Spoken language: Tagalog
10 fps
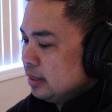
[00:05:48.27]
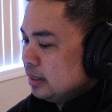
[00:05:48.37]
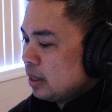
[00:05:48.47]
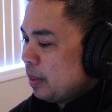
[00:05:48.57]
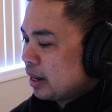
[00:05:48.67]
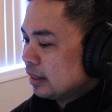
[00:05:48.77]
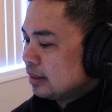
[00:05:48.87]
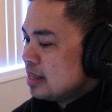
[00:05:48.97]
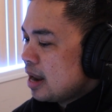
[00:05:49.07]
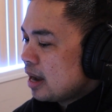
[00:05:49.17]
sapagkat
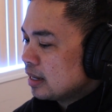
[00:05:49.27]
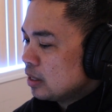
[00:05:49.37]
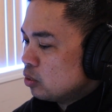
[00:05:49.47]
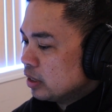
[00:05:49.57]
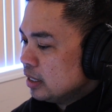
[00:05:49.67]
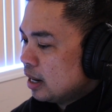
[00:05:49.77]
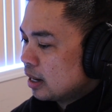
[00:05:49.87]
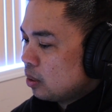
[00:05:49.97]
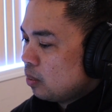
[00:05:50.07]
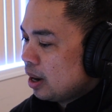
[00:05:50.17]
lagi kong
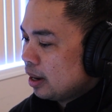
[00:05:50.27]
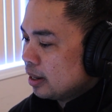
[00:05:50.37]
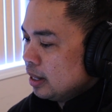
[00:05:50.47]
ginagawa